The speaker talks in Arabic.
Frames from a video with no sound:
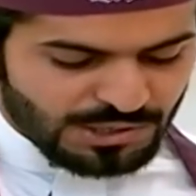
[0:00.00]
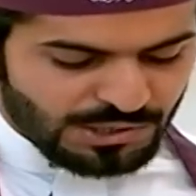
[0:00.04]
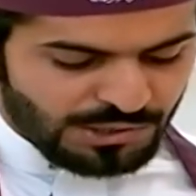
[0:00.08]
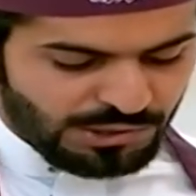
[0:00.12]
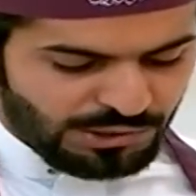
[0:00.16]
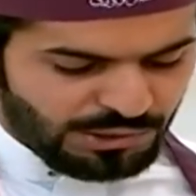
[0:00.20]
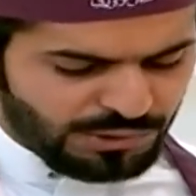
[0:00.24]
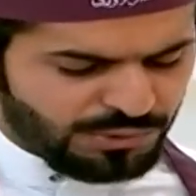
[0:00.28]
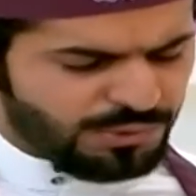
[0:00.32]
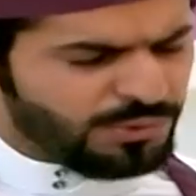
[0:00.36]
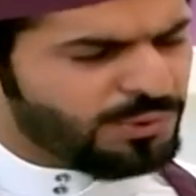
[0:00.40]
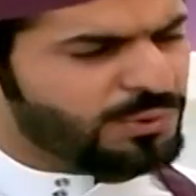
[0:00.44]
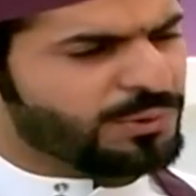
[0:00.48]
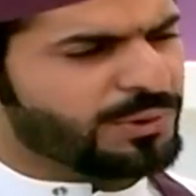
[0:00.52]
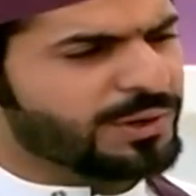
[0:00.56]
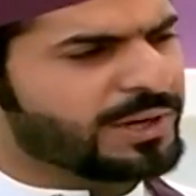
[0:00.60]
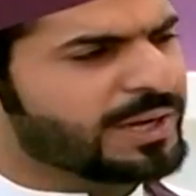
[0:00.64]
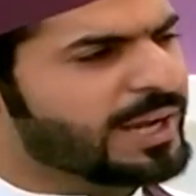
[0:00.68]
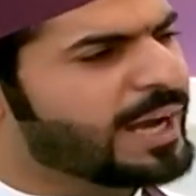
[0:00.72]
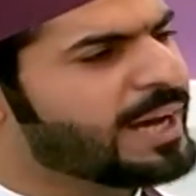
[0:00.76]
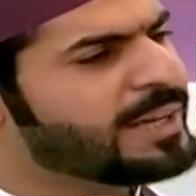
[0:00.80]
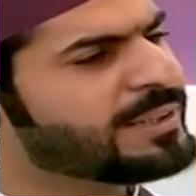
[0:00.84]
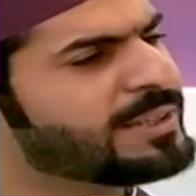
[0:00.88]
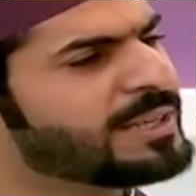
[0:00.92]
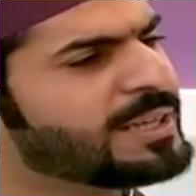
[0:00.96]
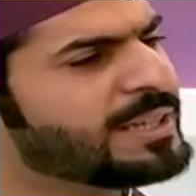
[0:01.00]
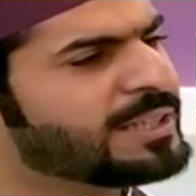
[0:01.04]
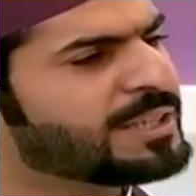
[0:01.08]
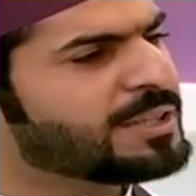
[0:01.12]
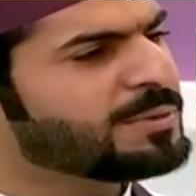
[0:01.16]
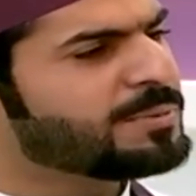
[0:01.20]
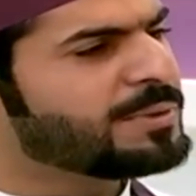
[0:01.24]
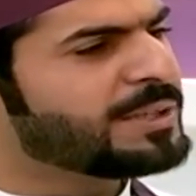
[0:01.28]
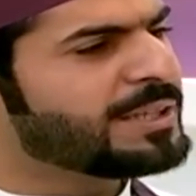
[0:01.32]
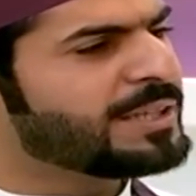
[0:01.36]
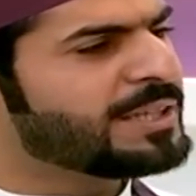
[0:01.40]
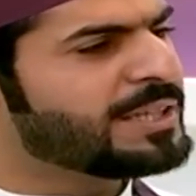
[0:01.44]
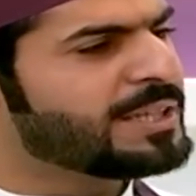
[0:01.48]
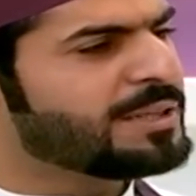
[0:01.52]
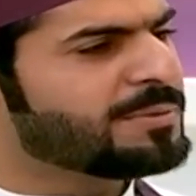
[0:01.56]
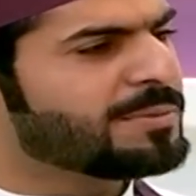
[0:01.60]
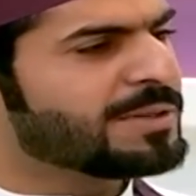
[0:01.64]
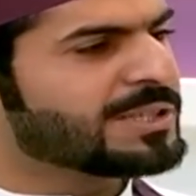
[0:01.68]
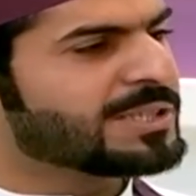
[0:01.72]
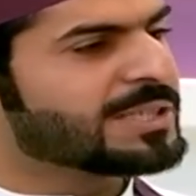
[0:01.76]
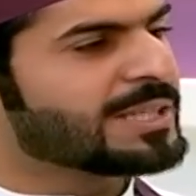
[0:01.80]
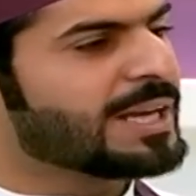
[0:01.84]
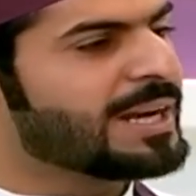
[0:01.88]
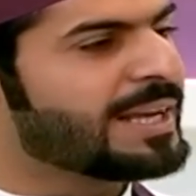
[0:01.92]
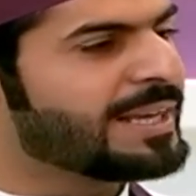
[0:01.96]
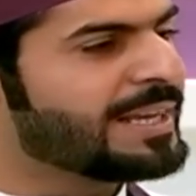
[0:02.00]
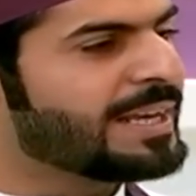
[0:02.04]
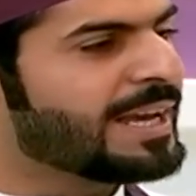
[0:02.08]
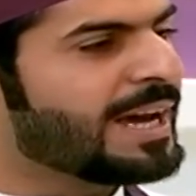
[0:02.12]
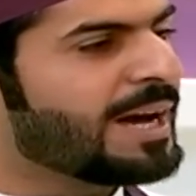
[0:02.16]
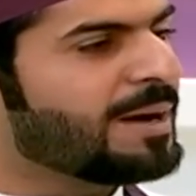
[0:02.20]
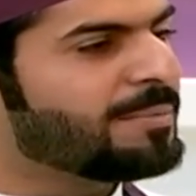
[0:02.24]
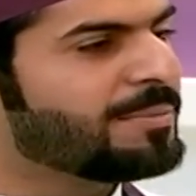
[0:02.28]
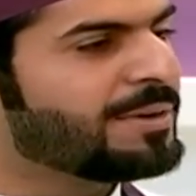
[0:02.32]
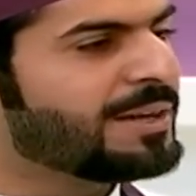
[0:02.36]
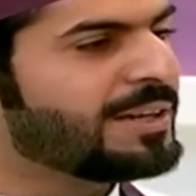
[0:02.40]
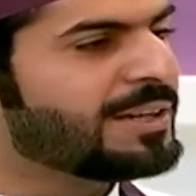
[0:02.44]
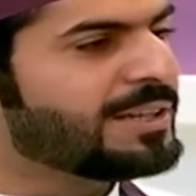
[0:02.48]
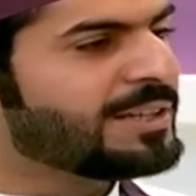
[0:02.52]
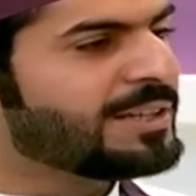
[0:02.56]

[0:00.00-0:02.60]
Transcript: حضورك أدري تبيني بس الأيام